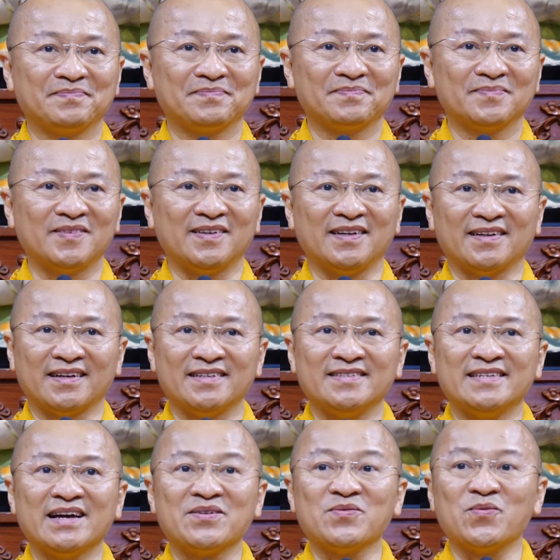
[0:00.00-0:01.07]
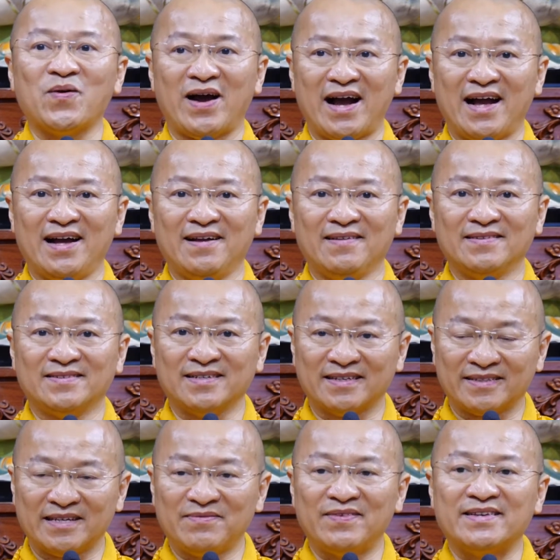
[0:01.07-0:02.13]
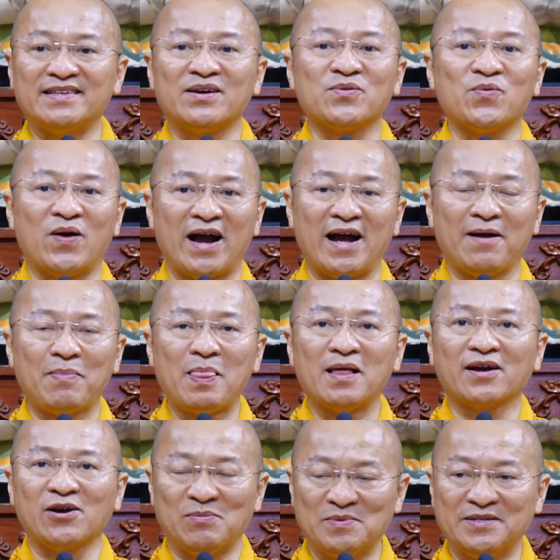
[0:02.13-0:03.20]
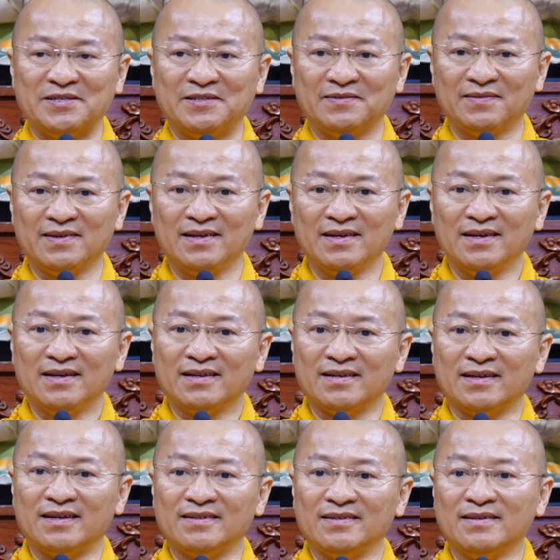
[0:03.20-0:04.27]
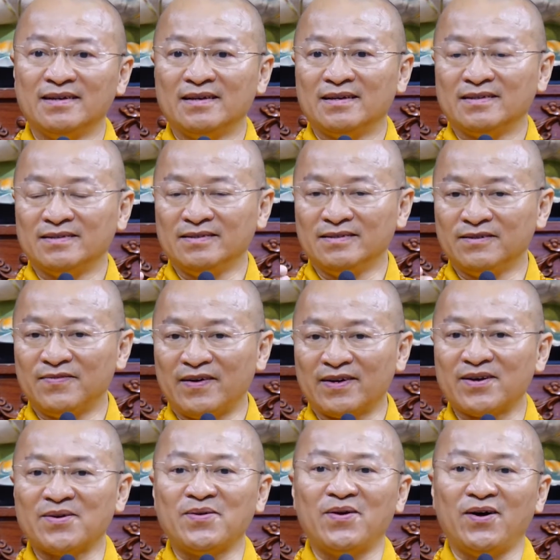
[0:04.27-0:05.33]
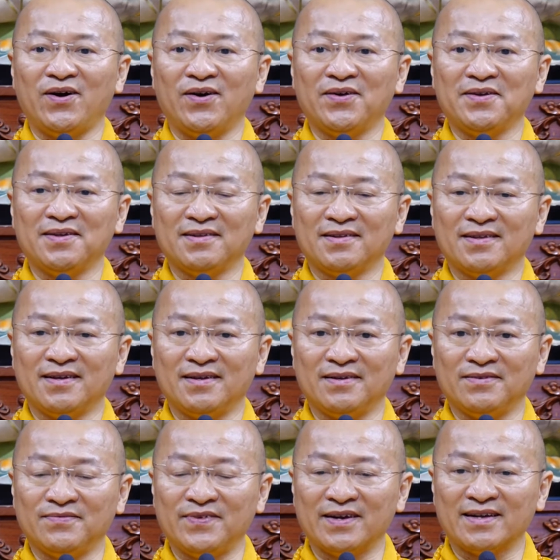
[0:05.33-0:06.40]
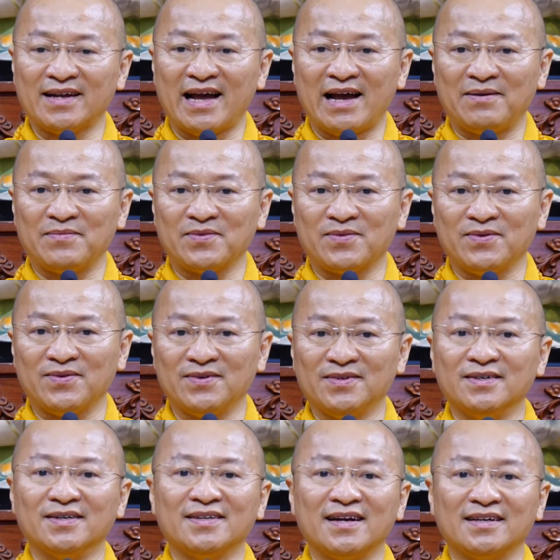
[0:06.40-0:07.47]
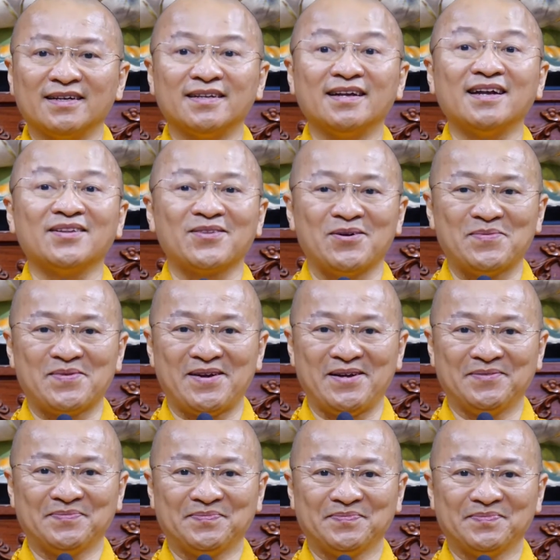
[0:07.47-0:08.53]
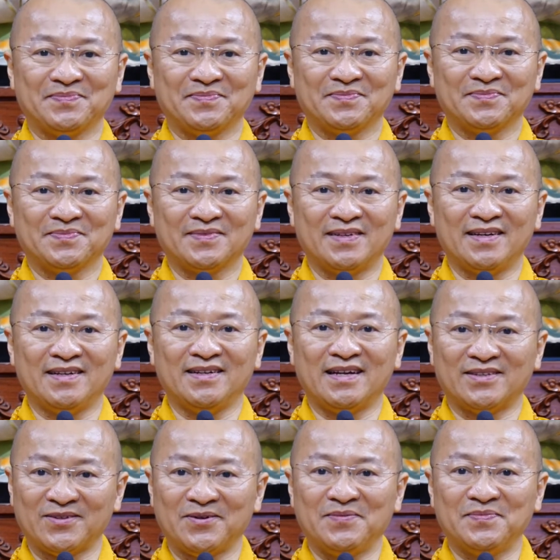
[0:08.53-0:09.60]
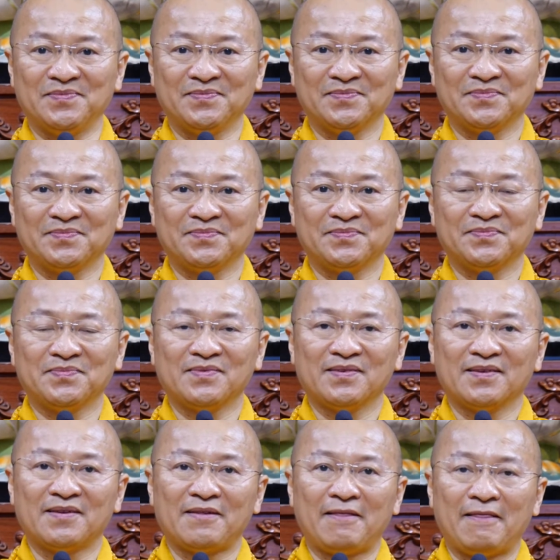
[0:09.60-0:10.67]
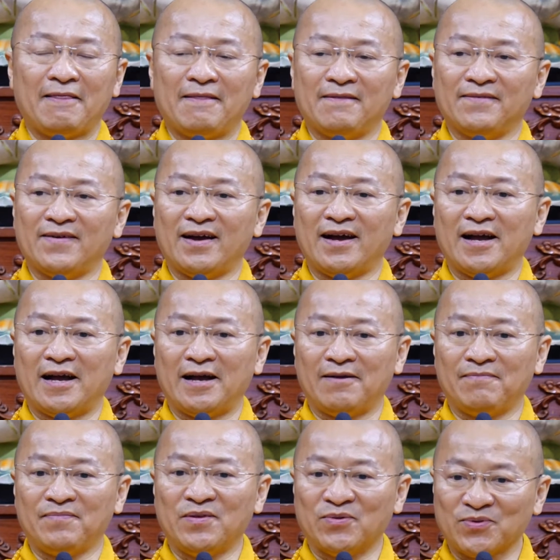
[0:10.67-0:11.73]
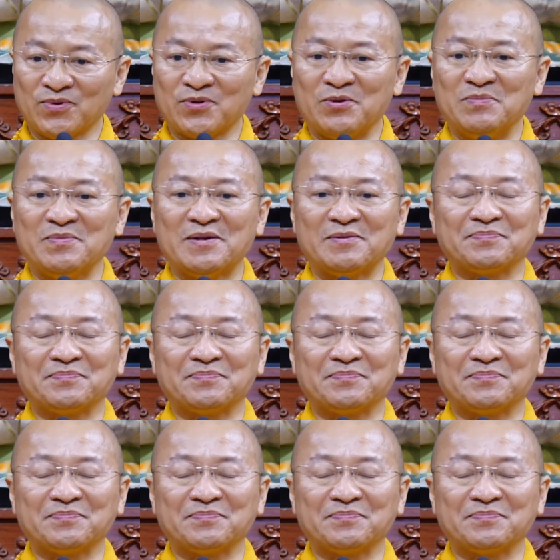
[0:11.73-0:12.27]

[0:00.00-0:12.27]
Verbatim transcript: Đó là cái nhân quả trực tiếp và nhân quả cộng hưởng. Cho nên dựa vào cái câu hỏi thì việc làm của người thân như thế là tốt rồi, là tốt. Và điều cuối cùng đó,